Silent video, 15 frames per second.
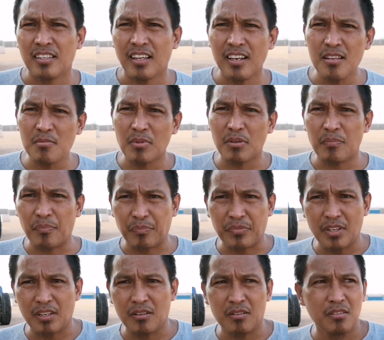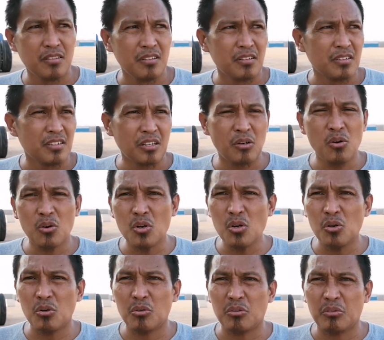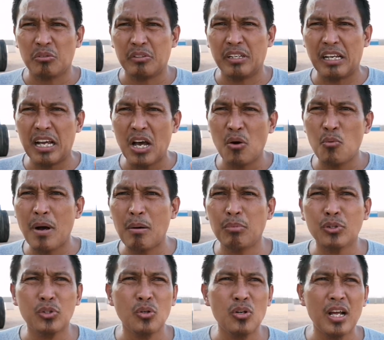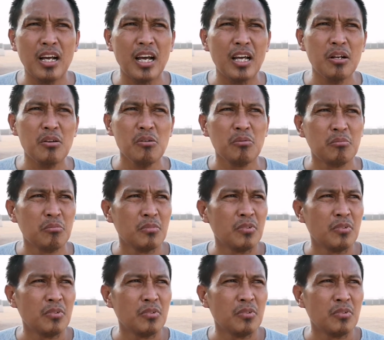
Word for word: Sirens Siguro, hindi nga umabot yun ng ano,